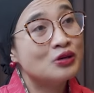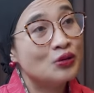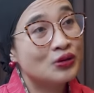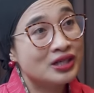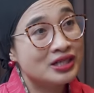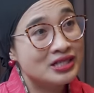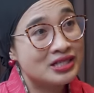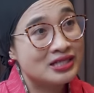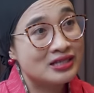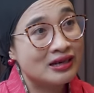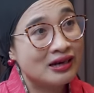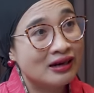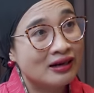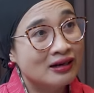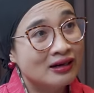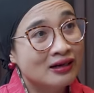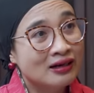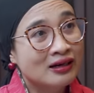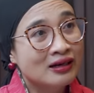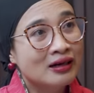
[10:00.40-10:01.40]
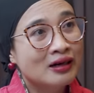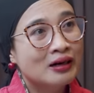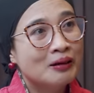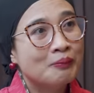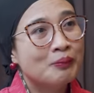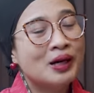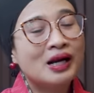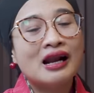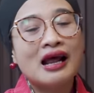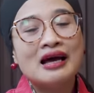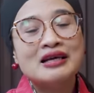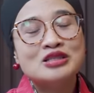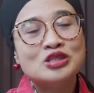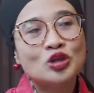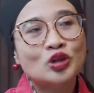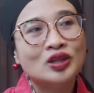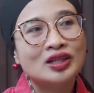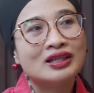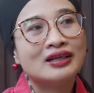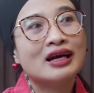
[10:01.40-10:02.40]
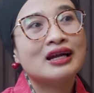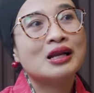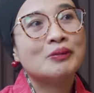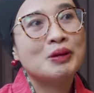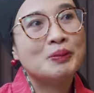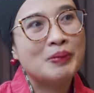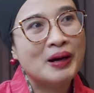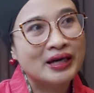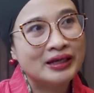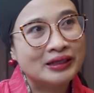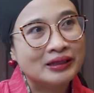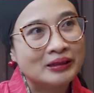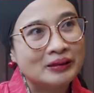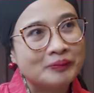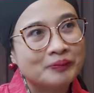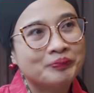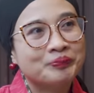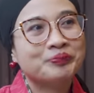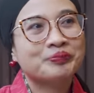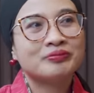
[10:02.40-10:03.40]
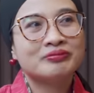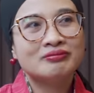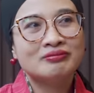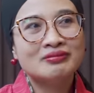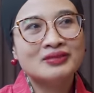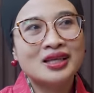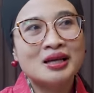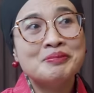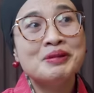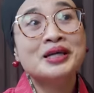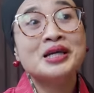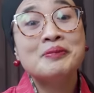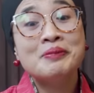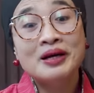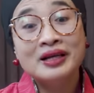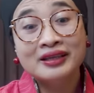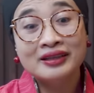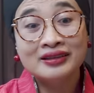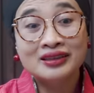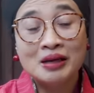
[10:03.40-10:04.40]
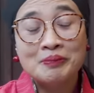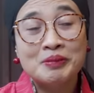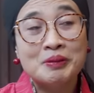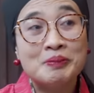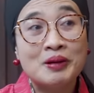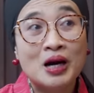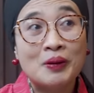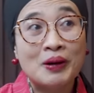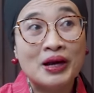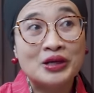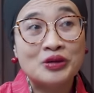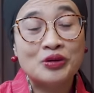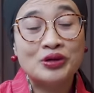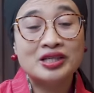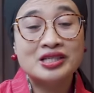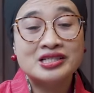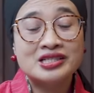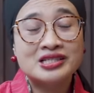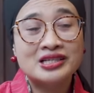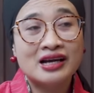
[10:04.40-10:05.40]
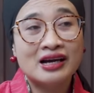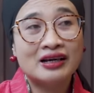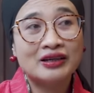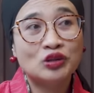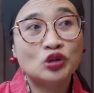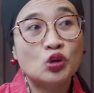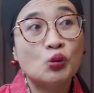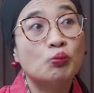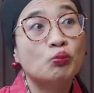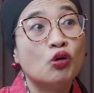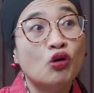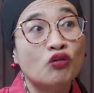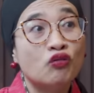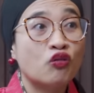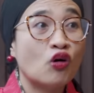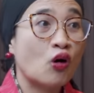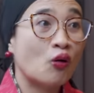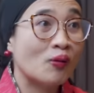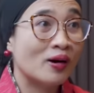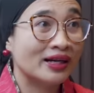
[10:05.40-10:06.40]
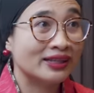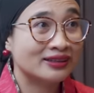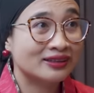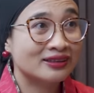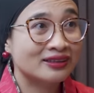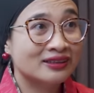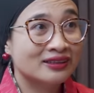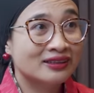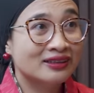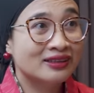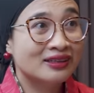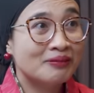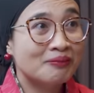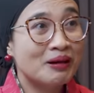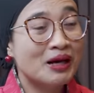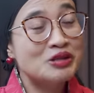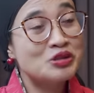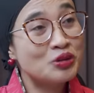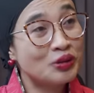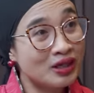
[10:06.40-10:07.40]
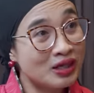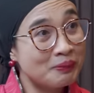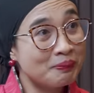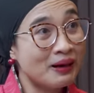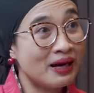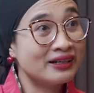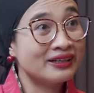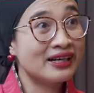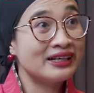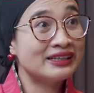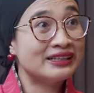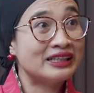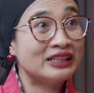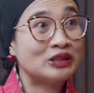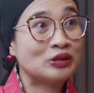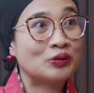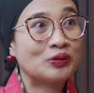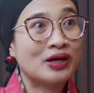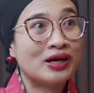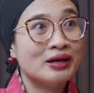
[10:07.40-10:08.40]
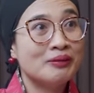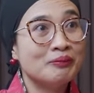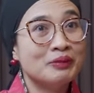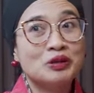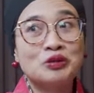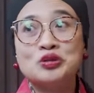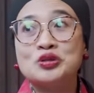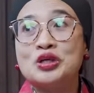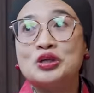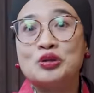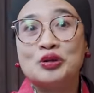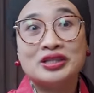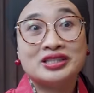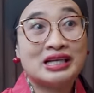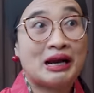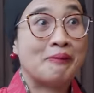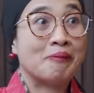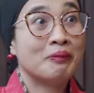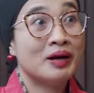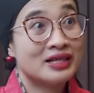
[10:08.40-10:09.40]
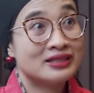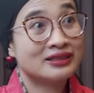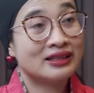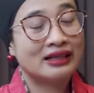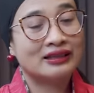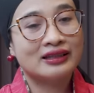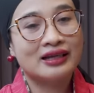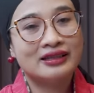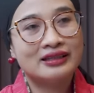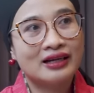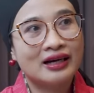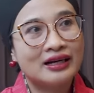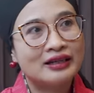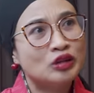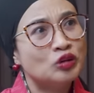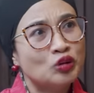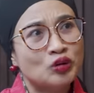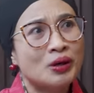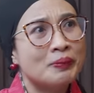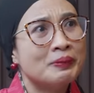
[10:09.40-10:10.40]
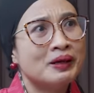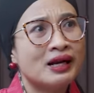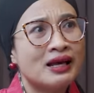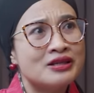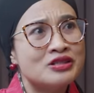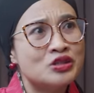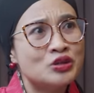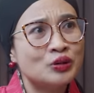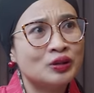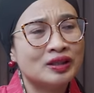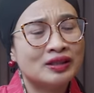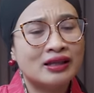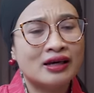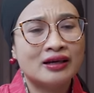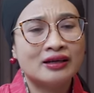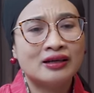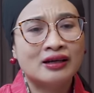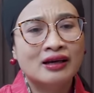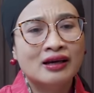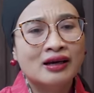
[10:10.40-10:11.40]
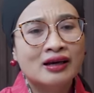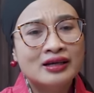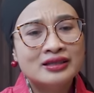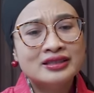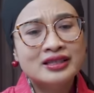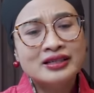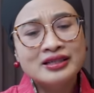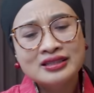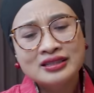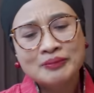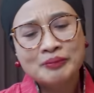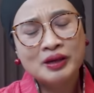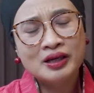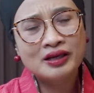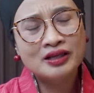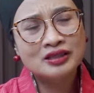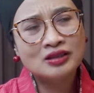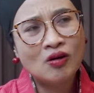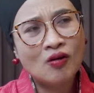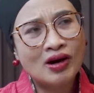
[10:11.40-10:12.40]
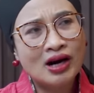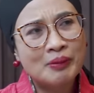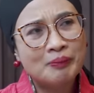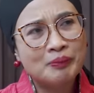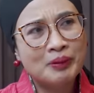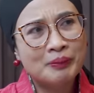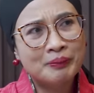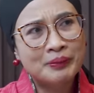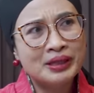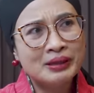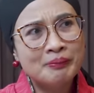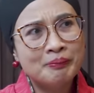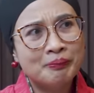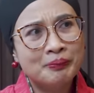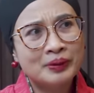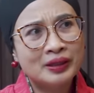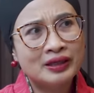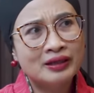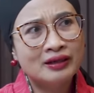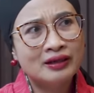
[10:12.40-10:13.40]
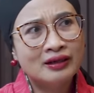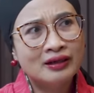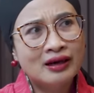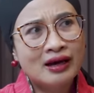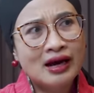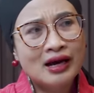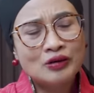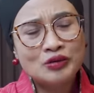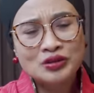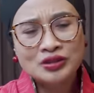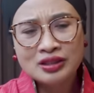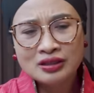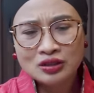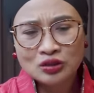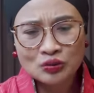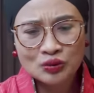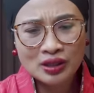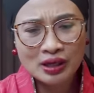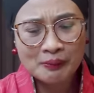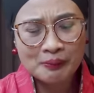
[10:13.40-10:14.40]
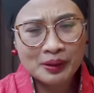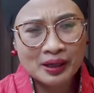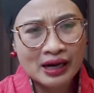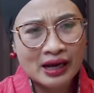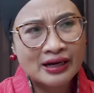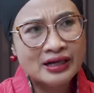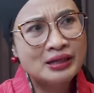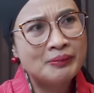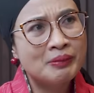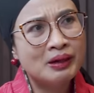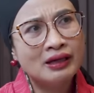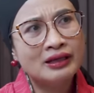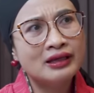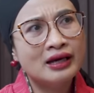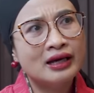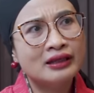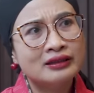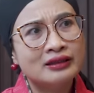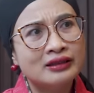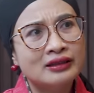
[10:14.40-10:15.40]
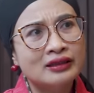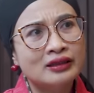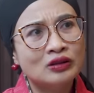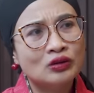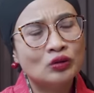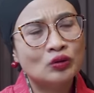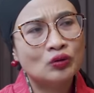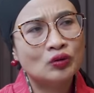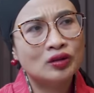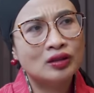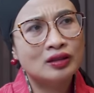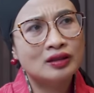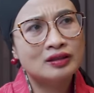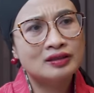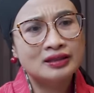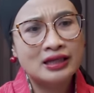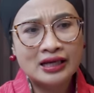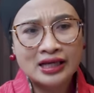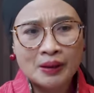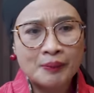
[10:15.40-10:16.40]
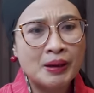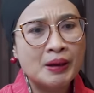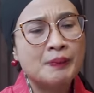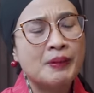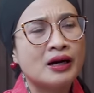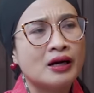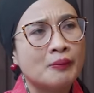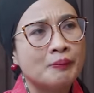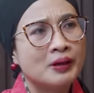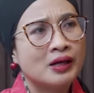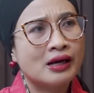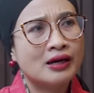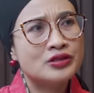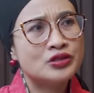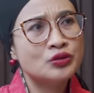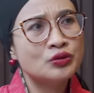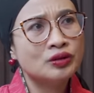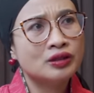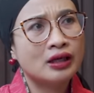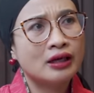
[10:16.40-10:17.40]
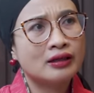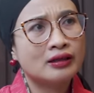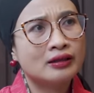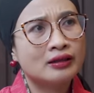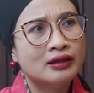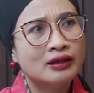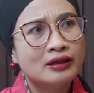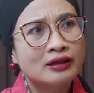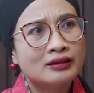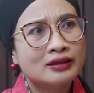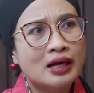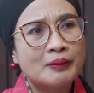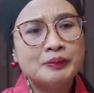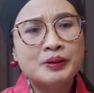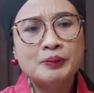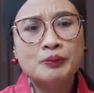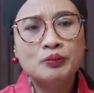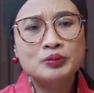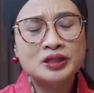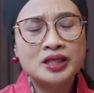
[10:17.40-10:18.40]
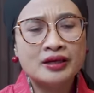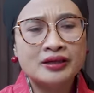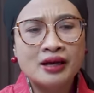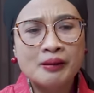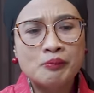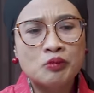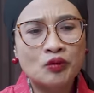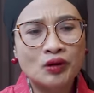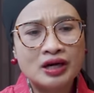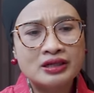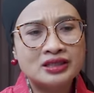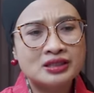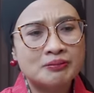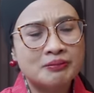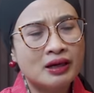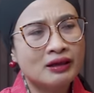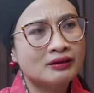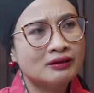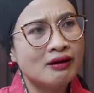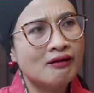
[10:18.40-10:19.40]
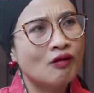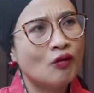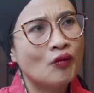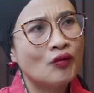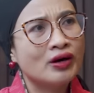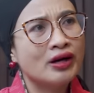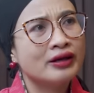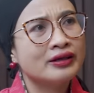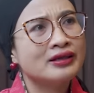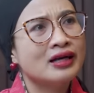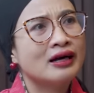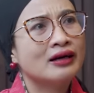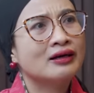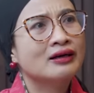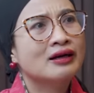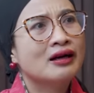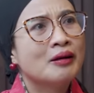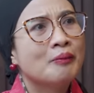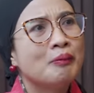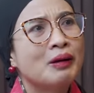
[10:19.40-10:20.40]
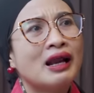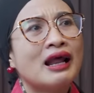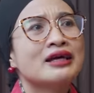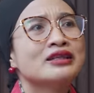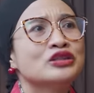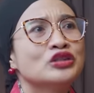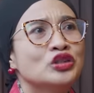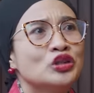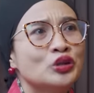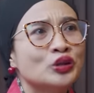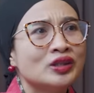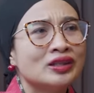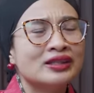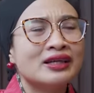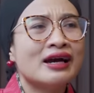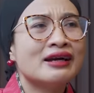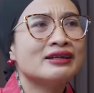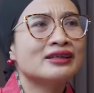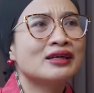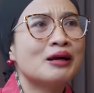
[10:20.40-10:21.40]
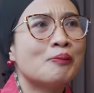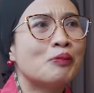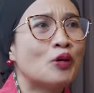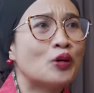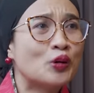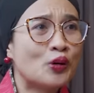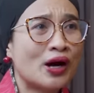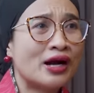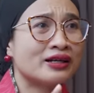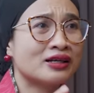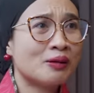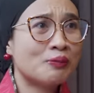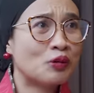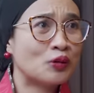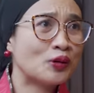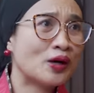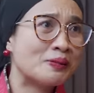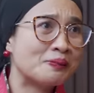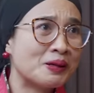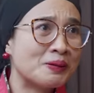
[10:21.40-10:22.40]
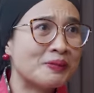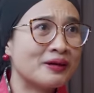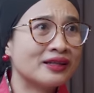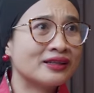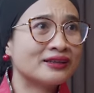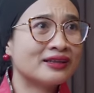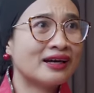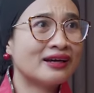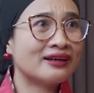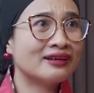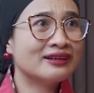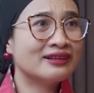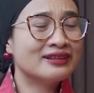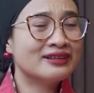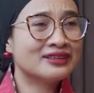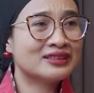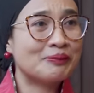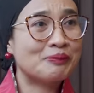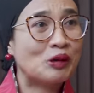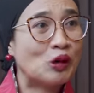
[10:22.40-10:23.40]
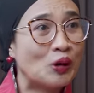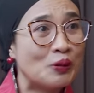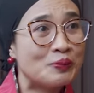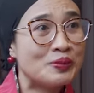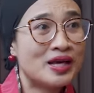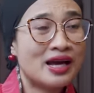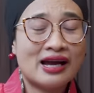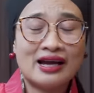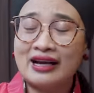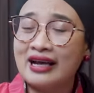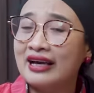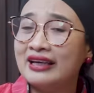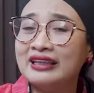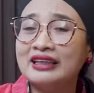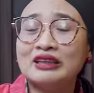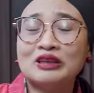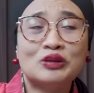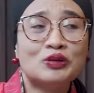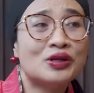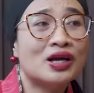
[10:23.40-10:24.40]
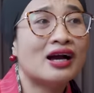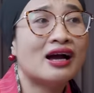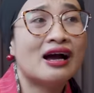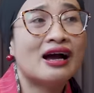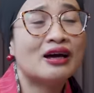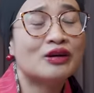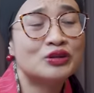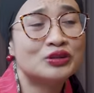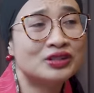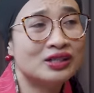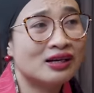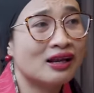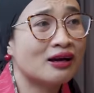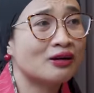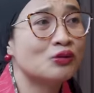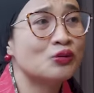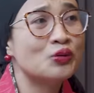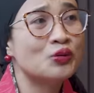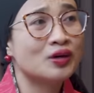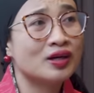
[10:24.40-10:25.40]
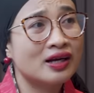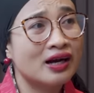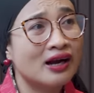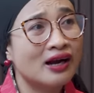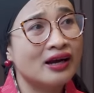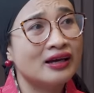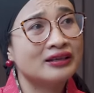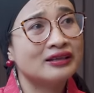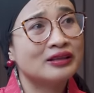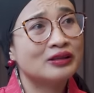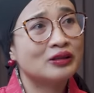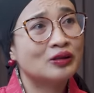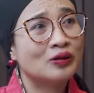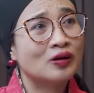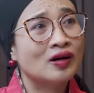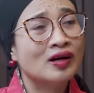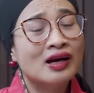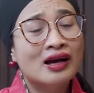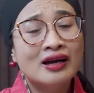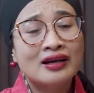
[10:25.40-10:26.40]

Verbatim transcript: Indonesia berlanjut dengan lebih baik. Oke. Okay. Bagaimana kita membawa Indonesia itu move forward, yeah, iya. maju ke depan kan yeah, iya. gitu yeah. kan, menuju Indonesia iya, emas yeah, katanya yeah. kan, itu keberlanjutan. Hmm. Jadi sebagai seorang pemimpin harusnya sudah berani melihat itu. Saya memang keberlanjutan, tapi saya bukan semata orang yang melanjutkan kebodohan-kebodohan pemerintah sebelumnya. Nah itu yang harus dilakukan gitu loh.